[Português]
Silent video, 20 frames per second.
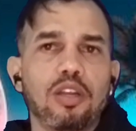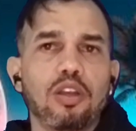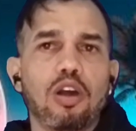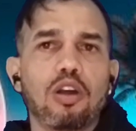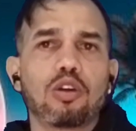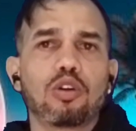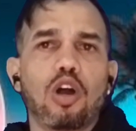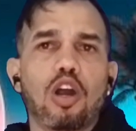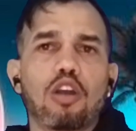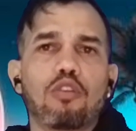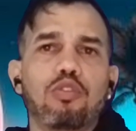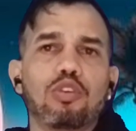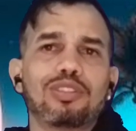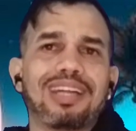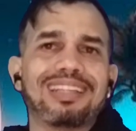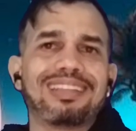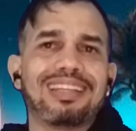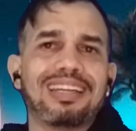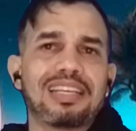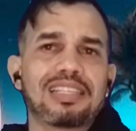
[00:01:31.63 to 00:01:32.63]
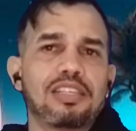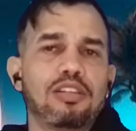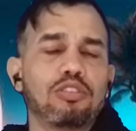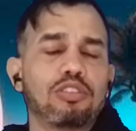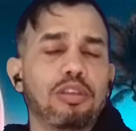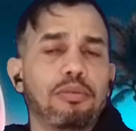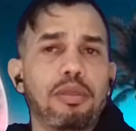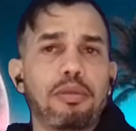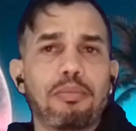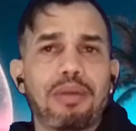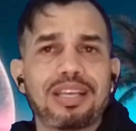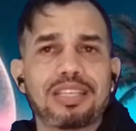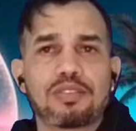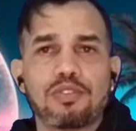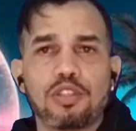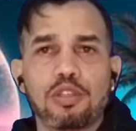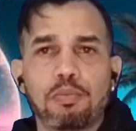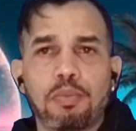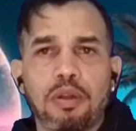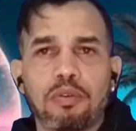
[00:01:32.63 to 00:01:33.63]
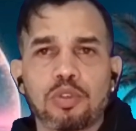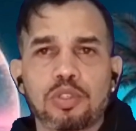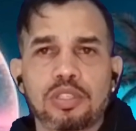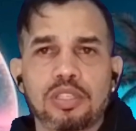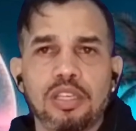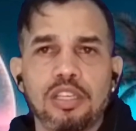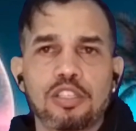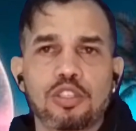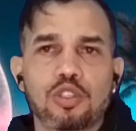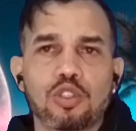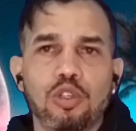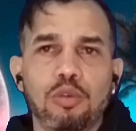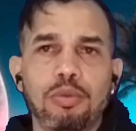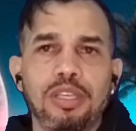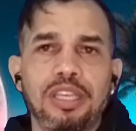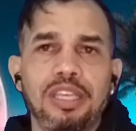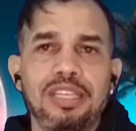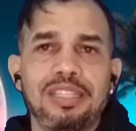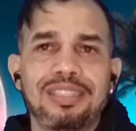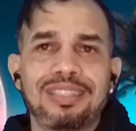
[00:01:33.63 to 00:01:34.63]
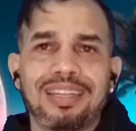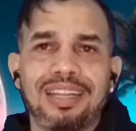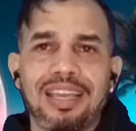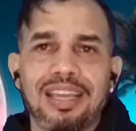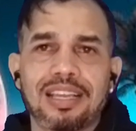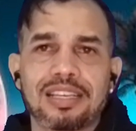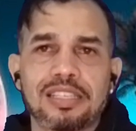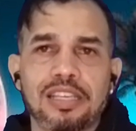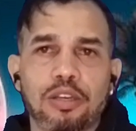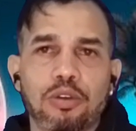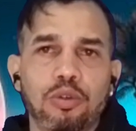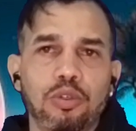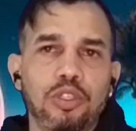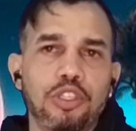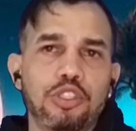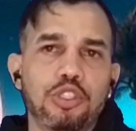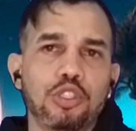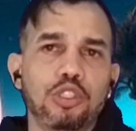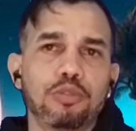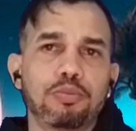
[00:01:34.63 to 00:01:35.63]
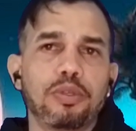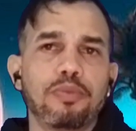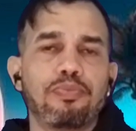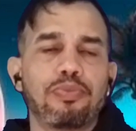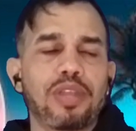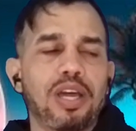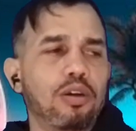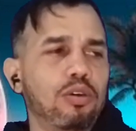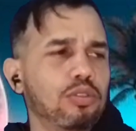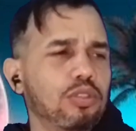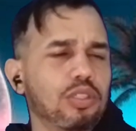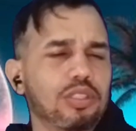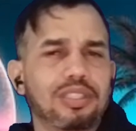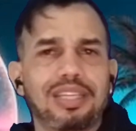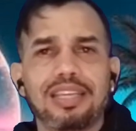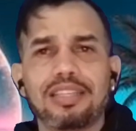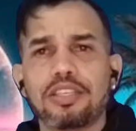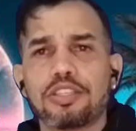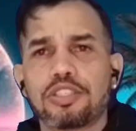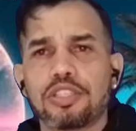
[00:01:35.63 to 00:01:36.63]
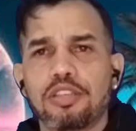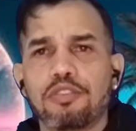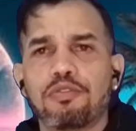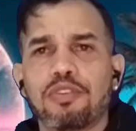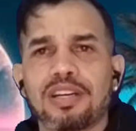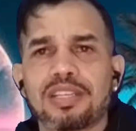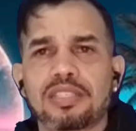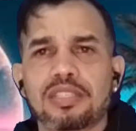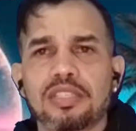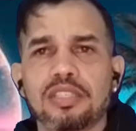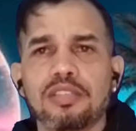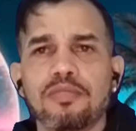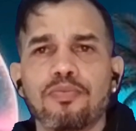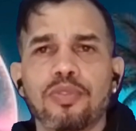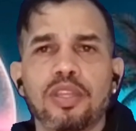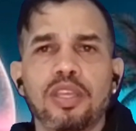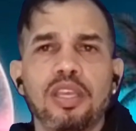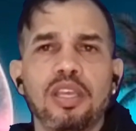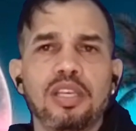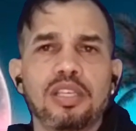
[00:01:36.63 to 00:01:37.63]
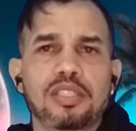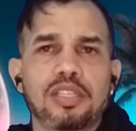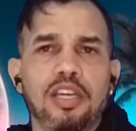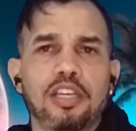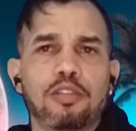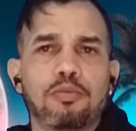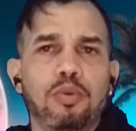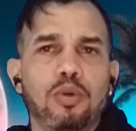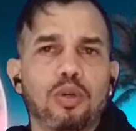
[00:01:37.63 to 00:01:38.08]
Logo logo vou estar tá trazendo também mais vídeo para vocês sobre entregas da Corner Shop, é onde eu até deixei de fazer, certo?